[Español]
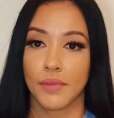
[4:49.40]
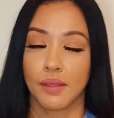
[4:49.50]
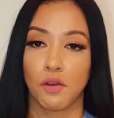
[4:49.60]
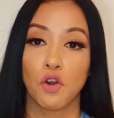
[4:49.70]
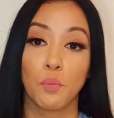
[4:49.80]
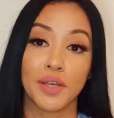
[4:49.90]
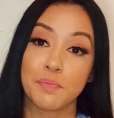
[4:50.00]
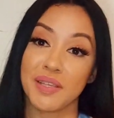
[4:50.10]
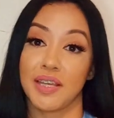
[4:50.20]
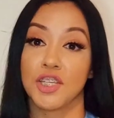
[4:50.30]
O lo puedes
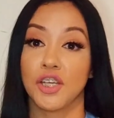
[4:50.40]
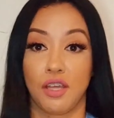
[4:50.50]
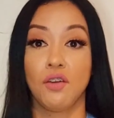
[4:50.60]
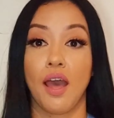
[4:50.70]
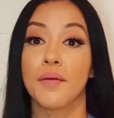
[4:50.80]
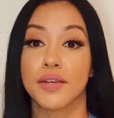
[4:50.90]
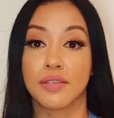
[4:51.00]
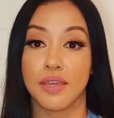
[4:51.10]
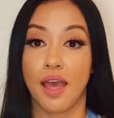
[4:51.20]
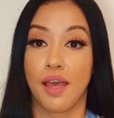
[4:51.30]
pasar al checador a ver si
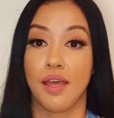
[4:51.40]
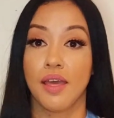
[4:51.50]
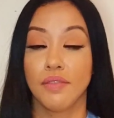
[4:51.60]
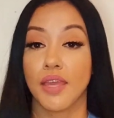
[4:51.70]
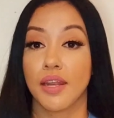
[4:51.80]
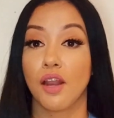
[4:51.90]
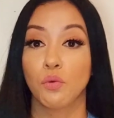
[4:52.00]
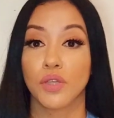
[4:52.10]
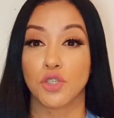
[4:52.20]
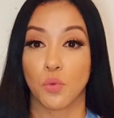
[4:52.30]
ya tiene
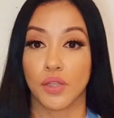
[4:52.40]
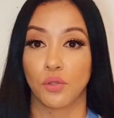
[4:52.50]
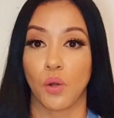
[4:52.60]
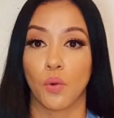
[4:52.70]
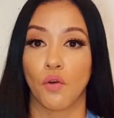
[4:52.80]
algún descuento, alguna